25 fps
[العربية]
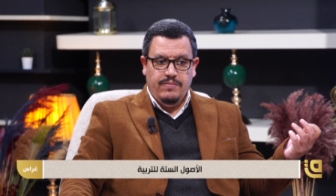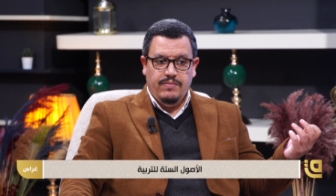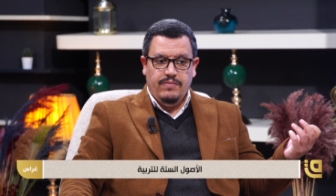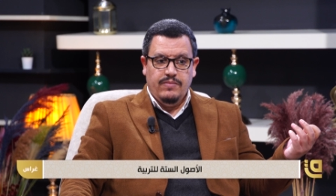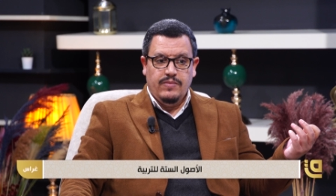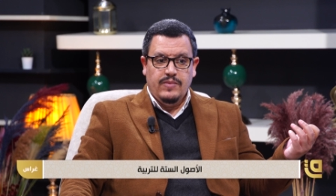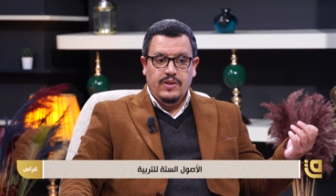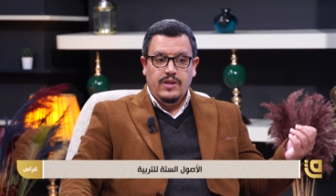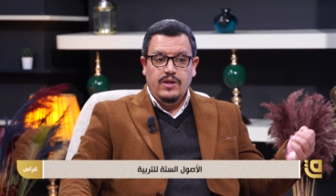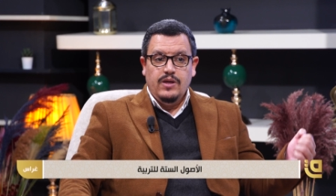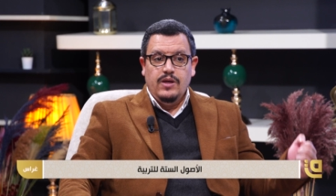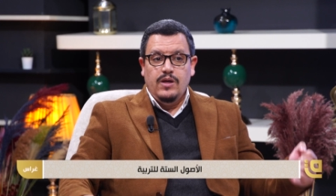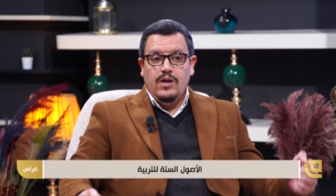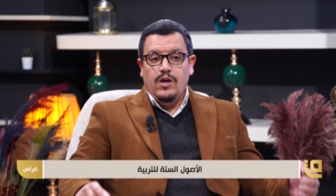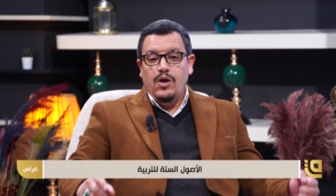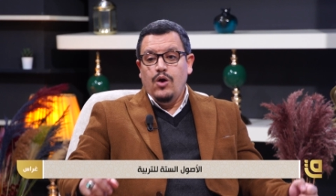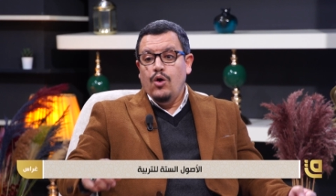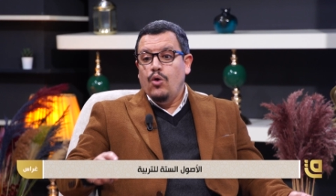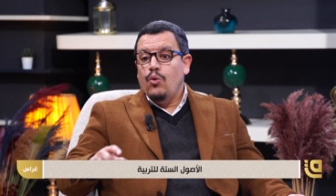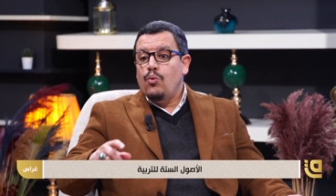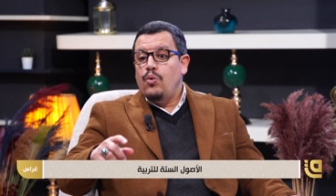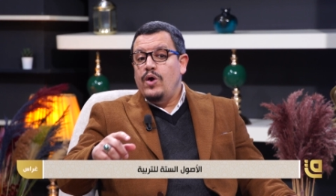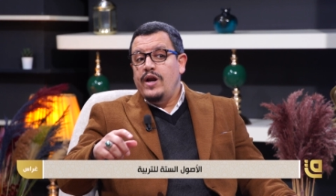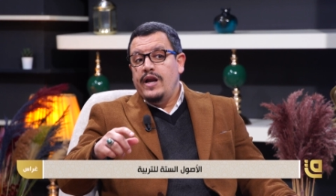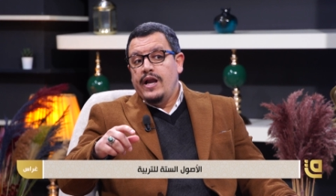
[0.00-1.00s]
والعياذ
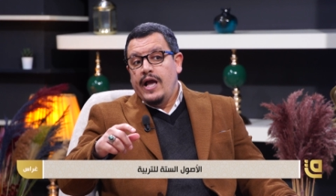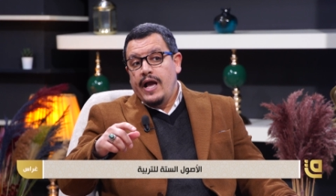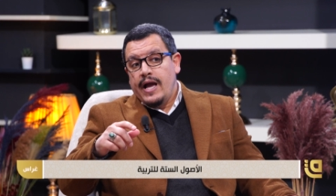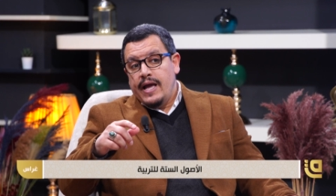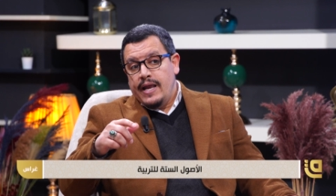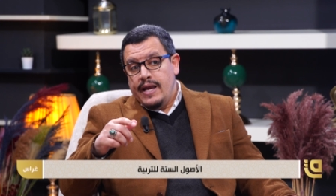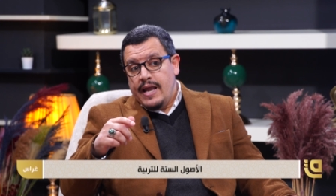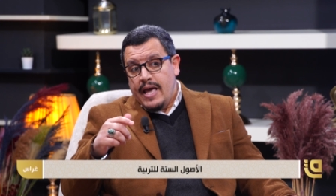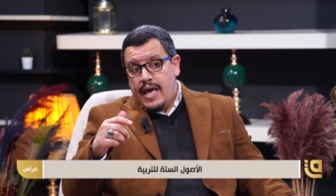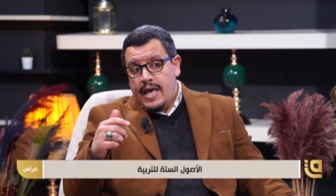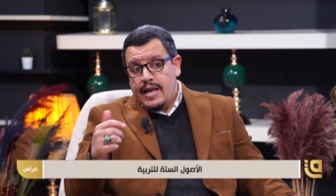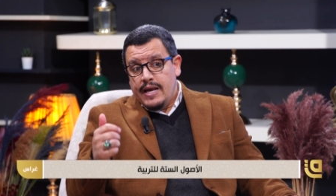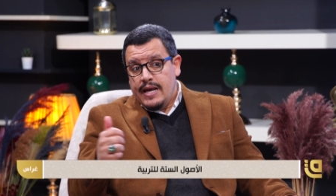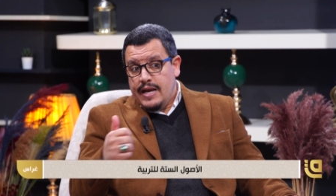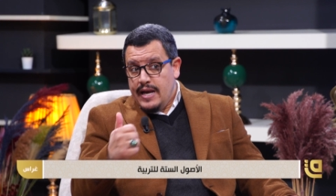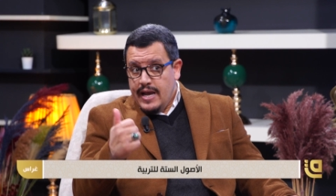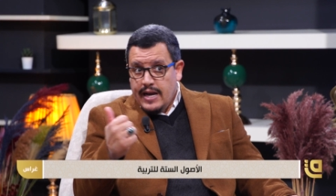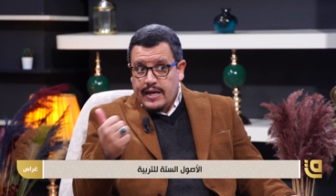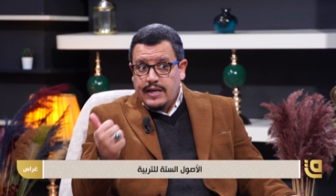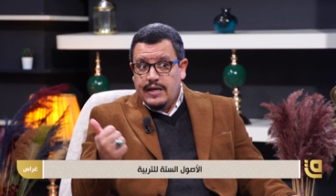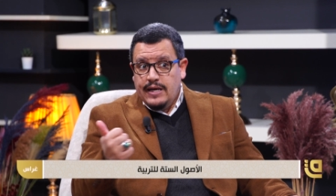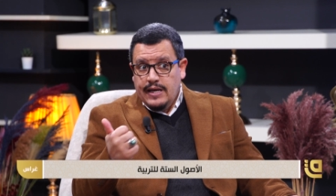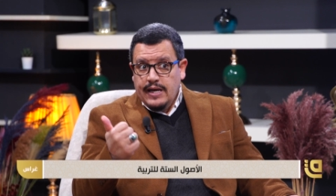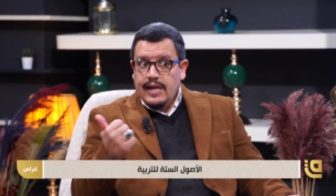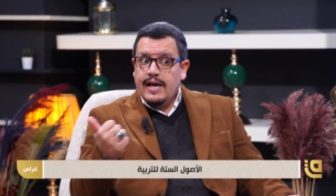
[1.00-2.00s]
بالله والحلال
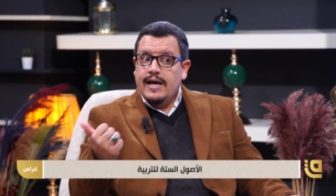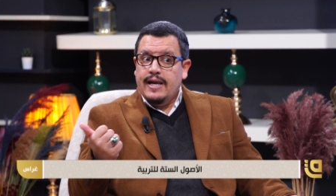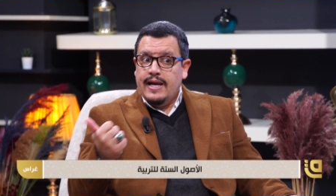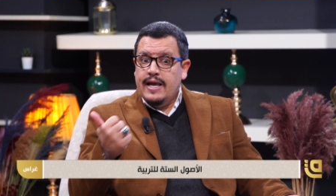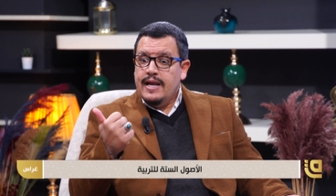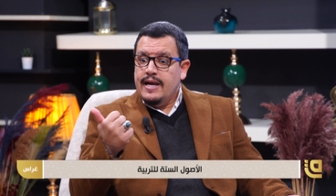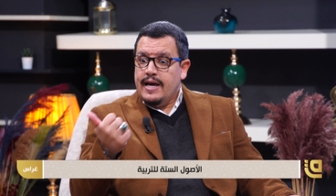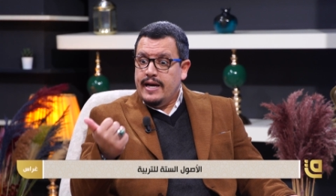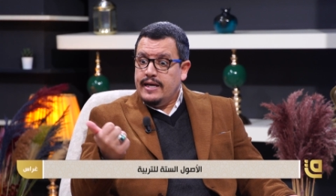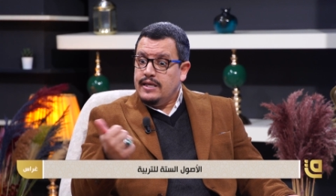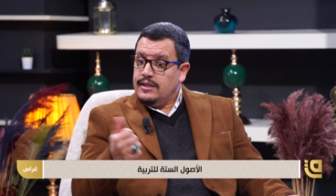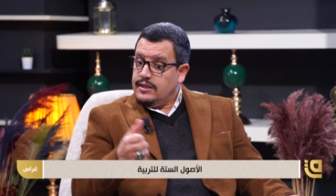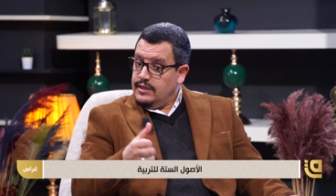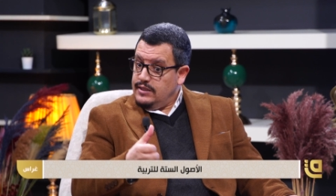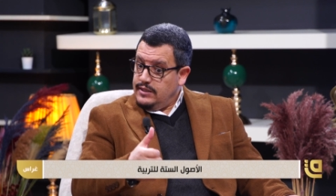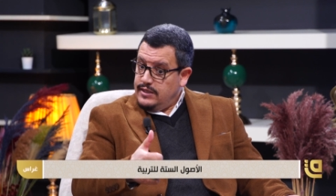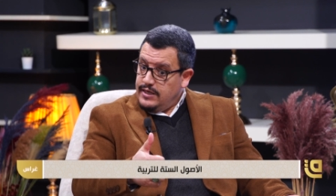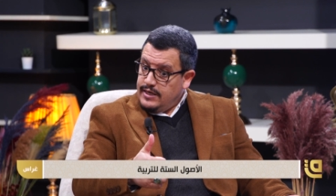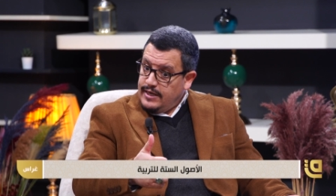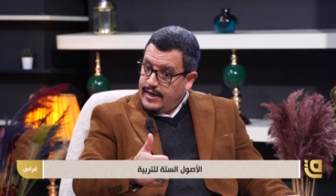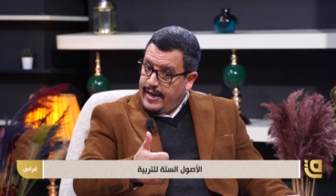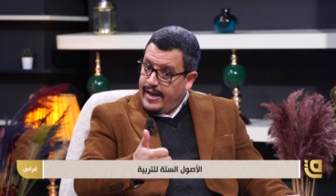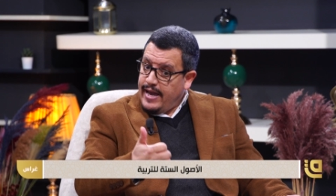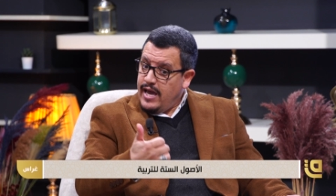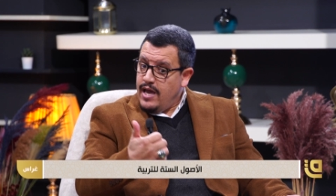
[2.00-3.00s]
الأكل الحلال أيضا
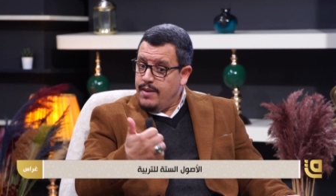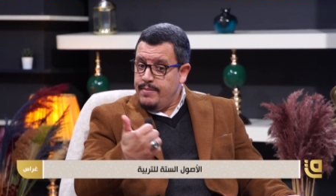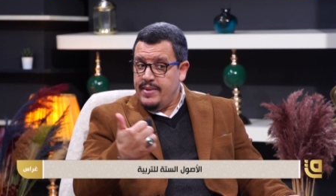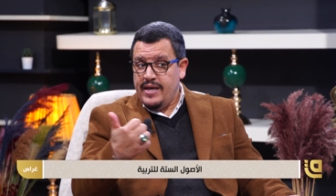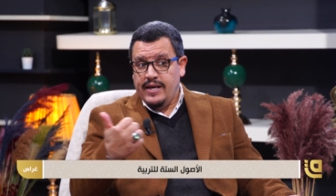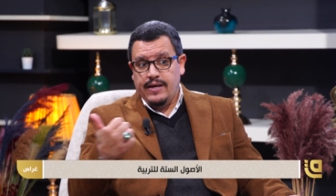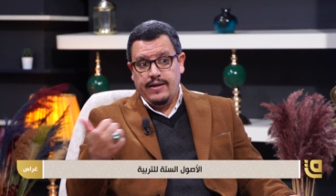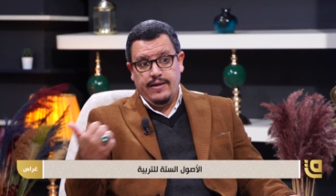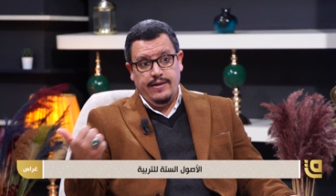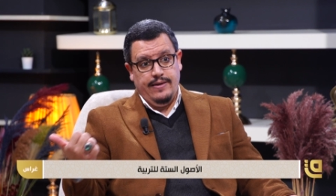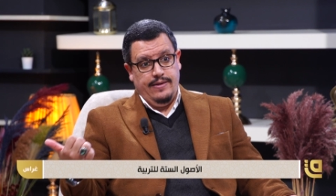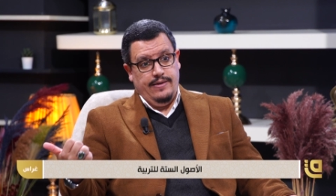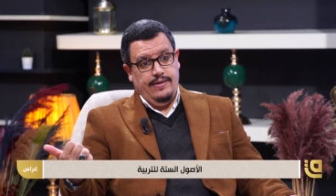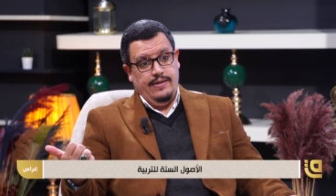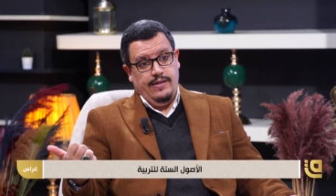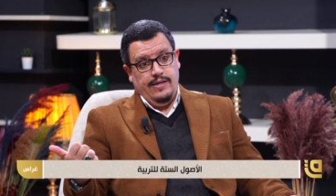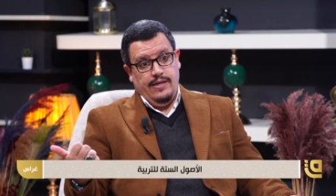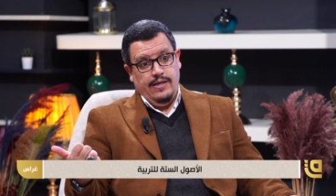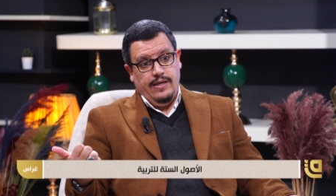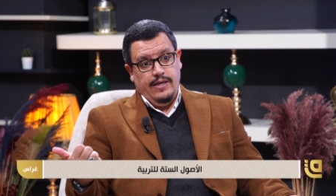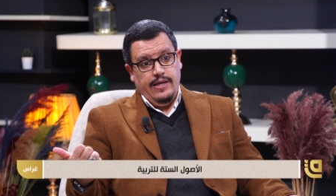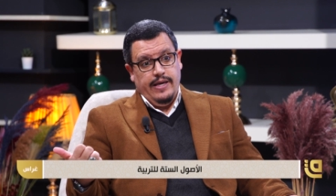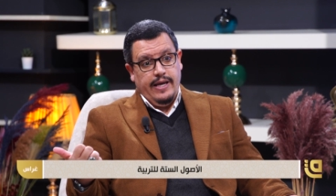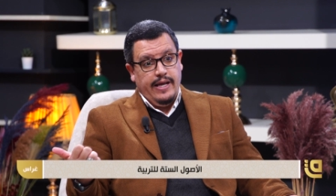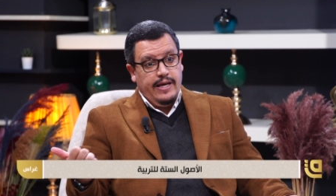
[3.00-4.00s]
للعامل
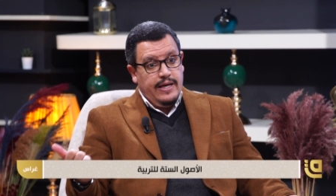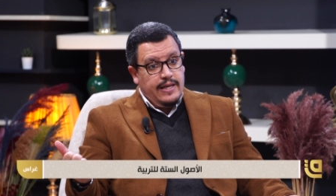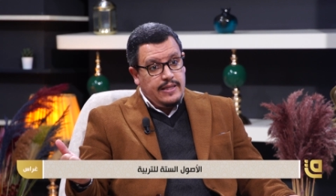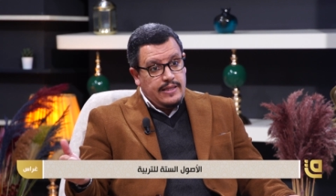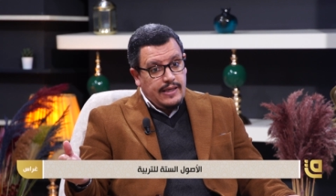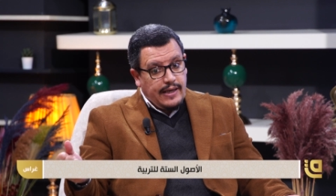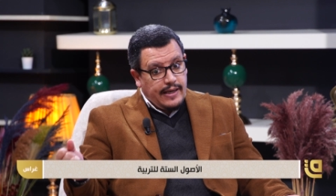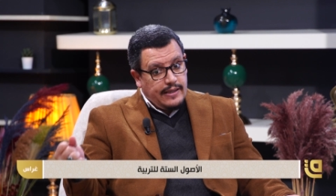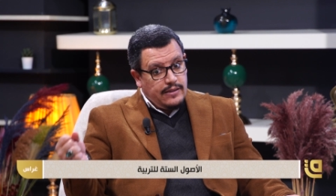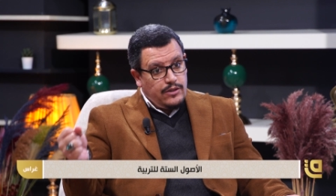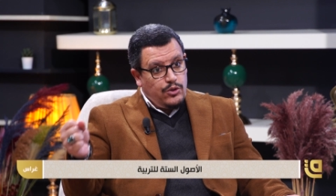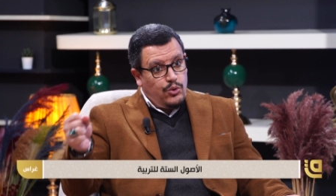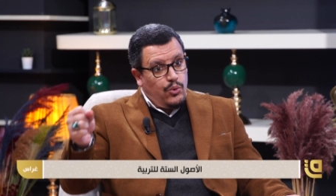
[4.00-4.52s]
الذي قد